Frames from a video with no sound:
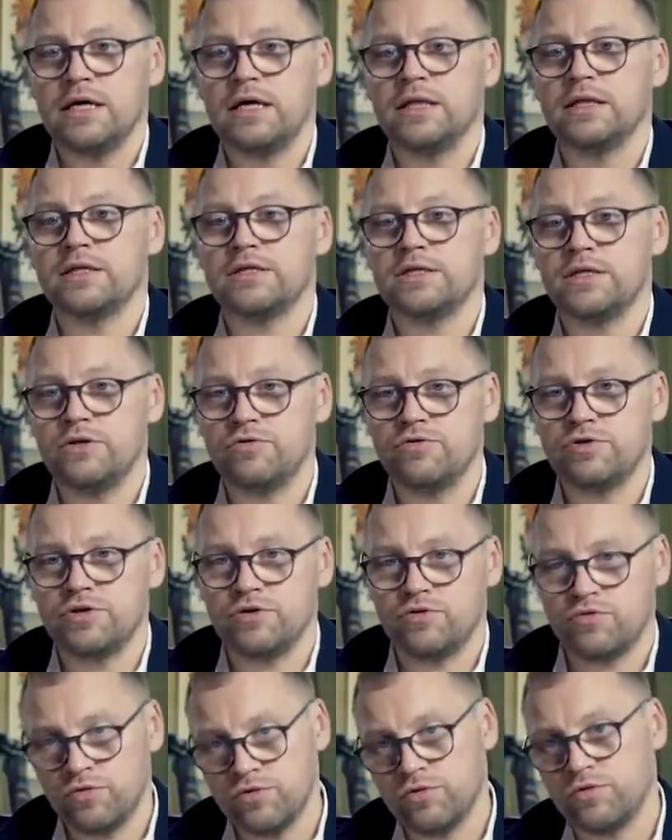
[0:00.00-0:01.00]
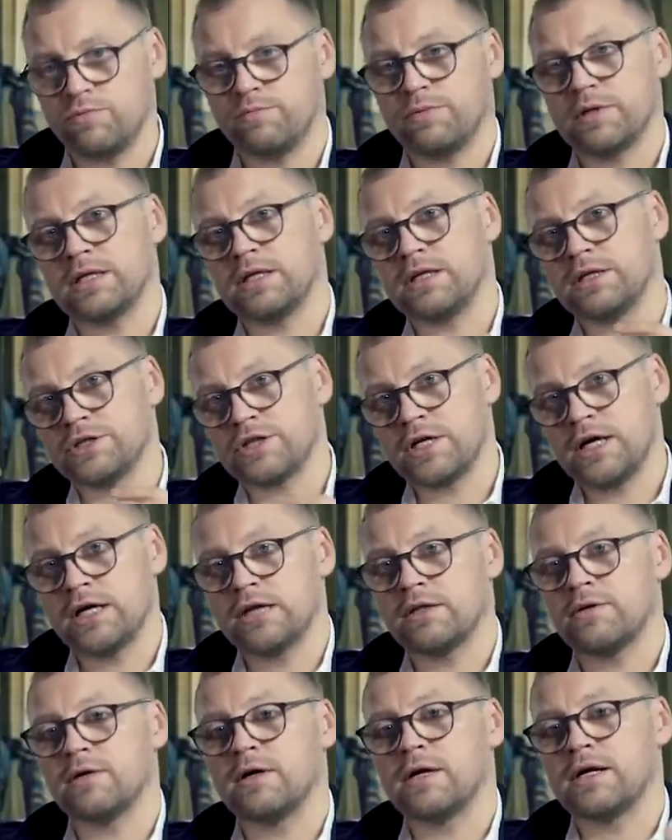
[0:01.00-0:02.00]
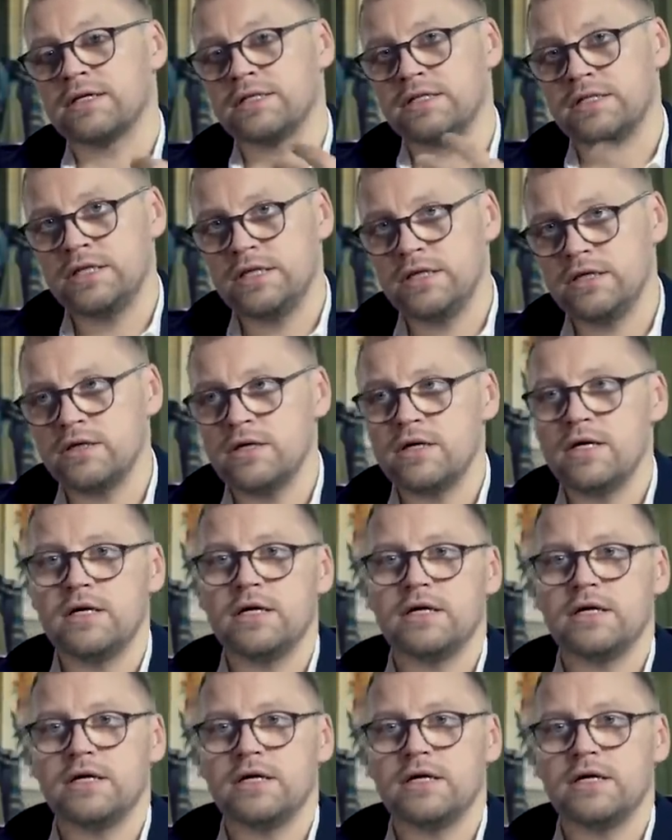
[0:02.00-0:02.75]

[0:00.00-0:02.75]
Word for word: и на сию секунду продолжает расти